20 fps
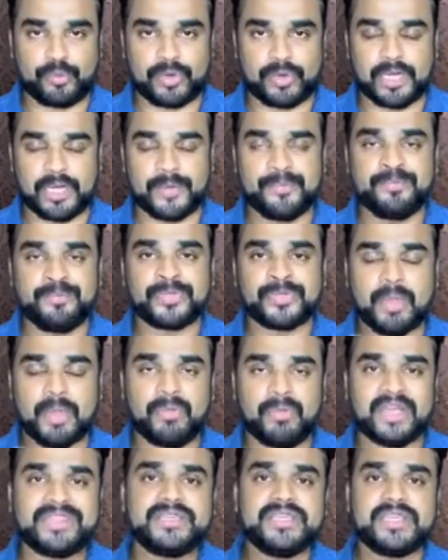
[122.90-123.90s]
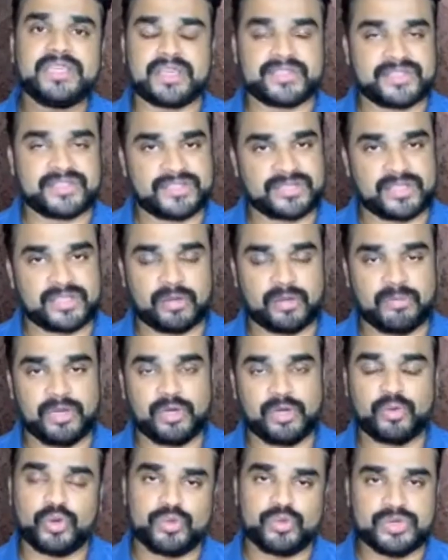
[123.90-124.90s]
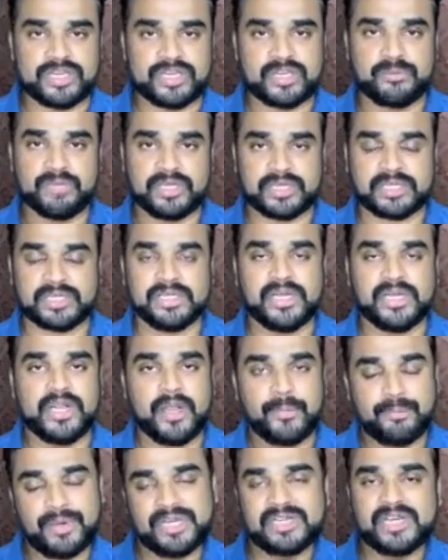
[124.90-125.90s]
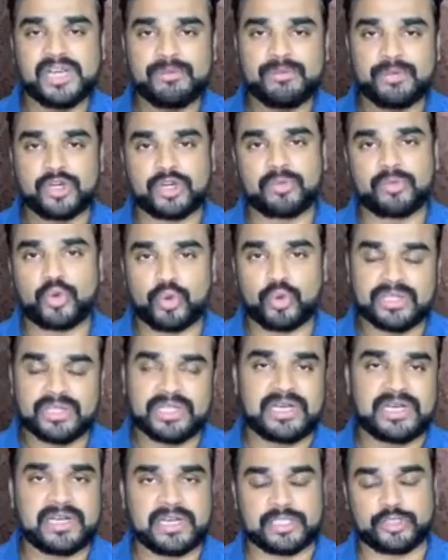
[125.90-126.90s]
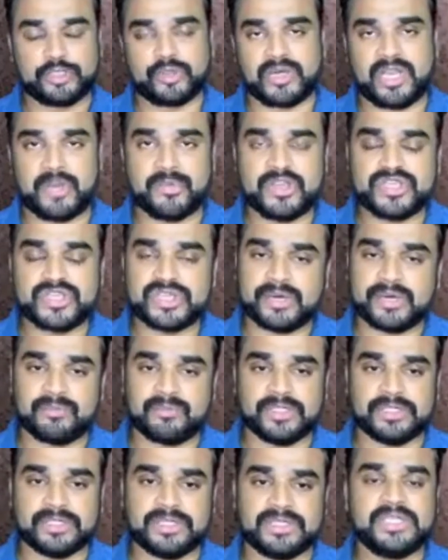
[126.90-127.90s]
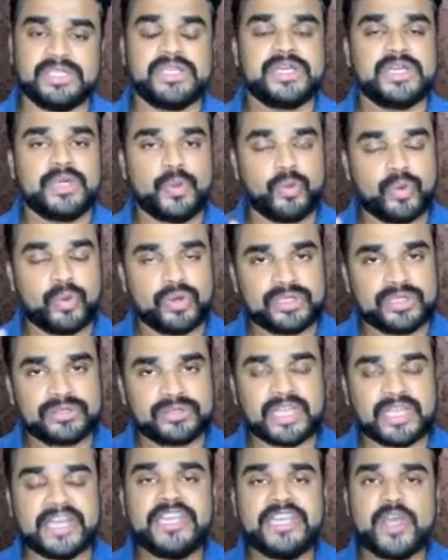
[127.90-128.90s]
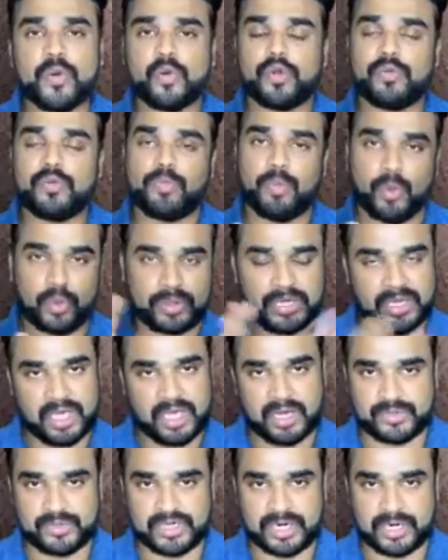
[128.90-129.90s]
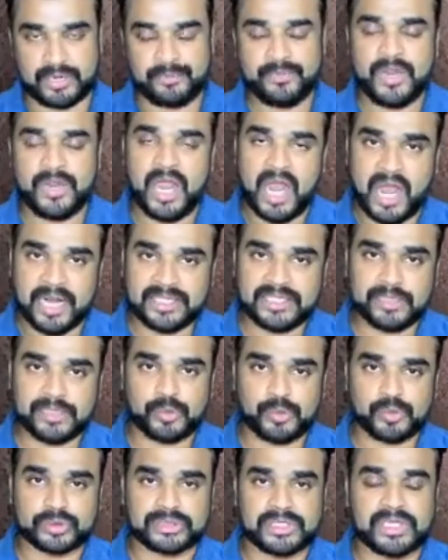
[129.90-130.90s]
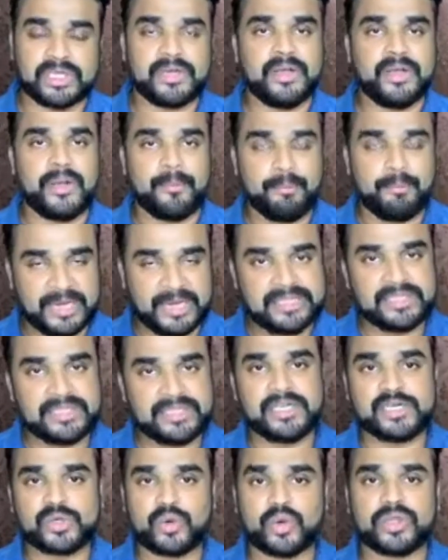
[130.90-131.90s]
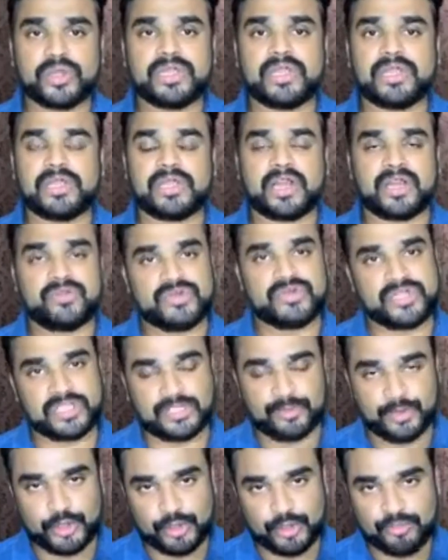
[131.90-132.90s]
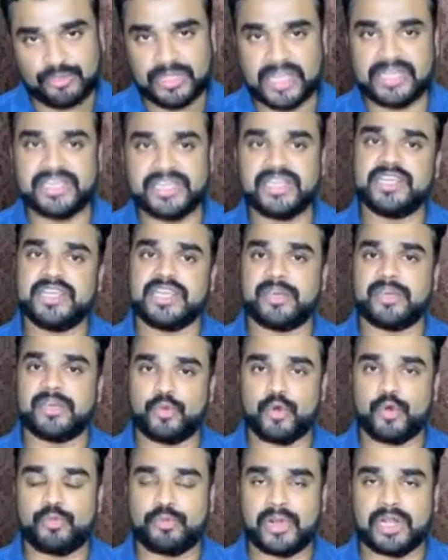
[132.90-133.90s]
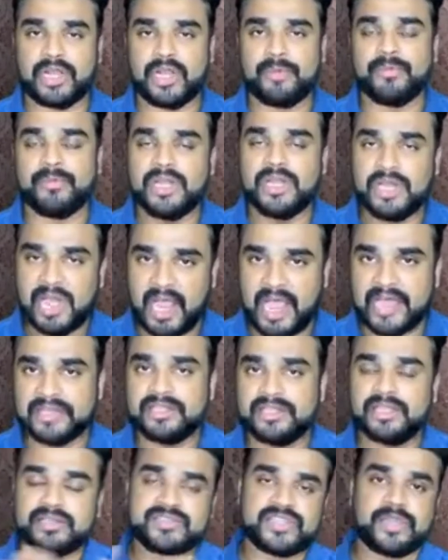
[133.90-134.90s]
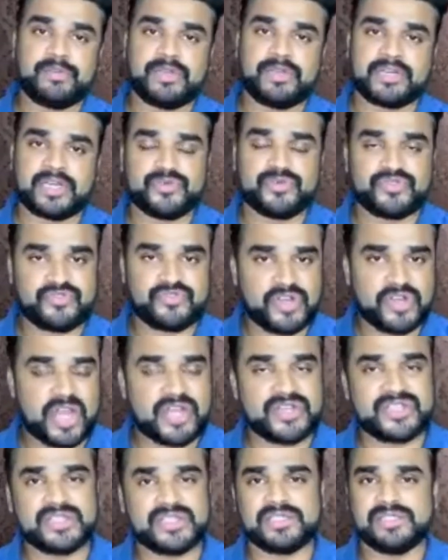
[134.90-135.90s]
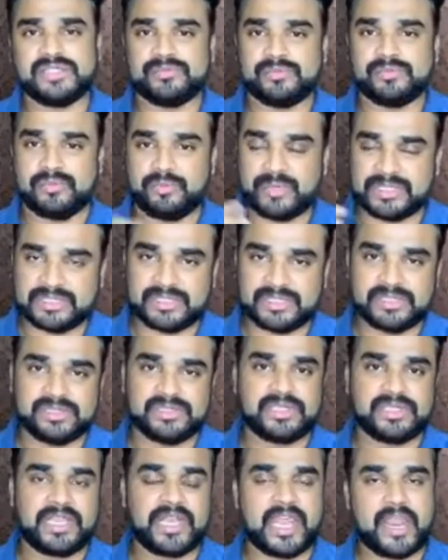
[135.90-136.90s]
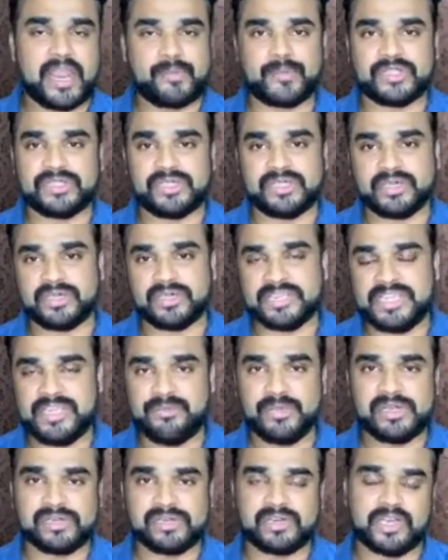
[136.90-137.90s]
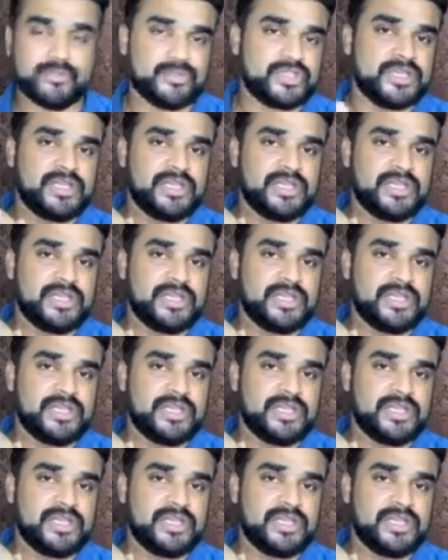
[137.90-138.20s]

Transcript: பண்ணலாம் மத்திய அரசு சார்பில் ஒரு விஷயம் இருக்குது பெண்கள் மற்றும் குழந்தைகள் நலத்துறை அமைச்சகம் வந்து ஒரு தனியாக ஒரு போர்ட்டல் ஆரம்பித்தாங்க அந்த போர்ட்டலில் பெண்கள் குழந்தைகளுக்கான விஷயத்த மட்டும் தனியாக நீங்கள் ரிப்போர்ட் பண்ணலாம் அதர் சைபர் கிரைம்ஸ் ஃபினான்ஷியல் மற்றது என்ன ஏமாற்றிட்டான் இமெயில் கிரைம்ஸ்